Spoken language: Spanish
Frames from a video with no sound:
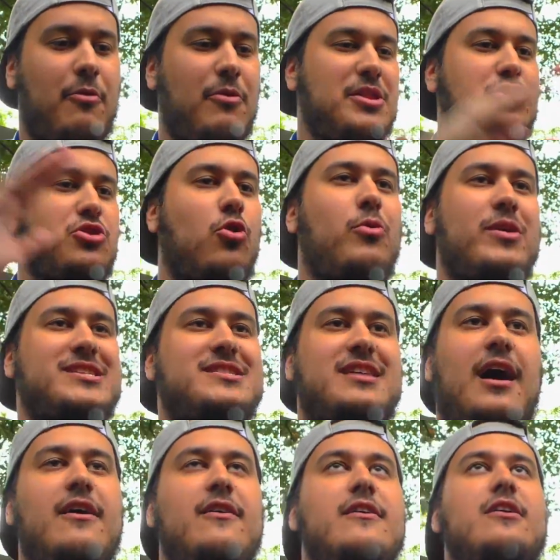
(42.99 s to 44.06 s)
¿Cuánto cuesta?
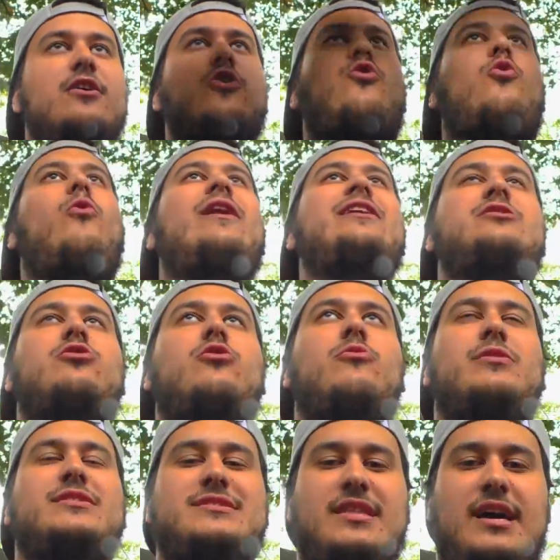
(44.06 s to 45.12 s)
¿Cuánto
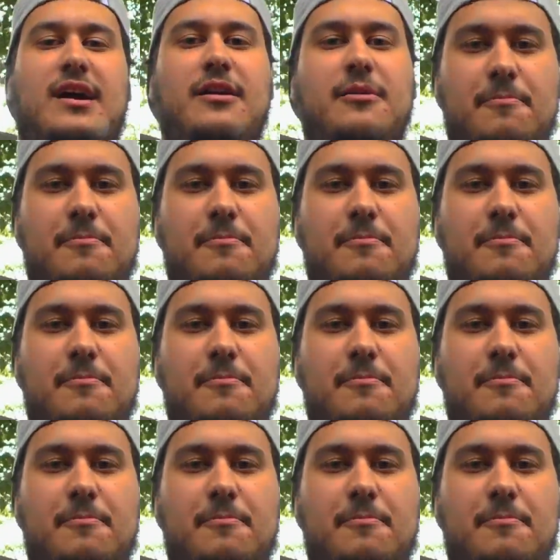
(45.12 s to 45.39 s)
cuesta?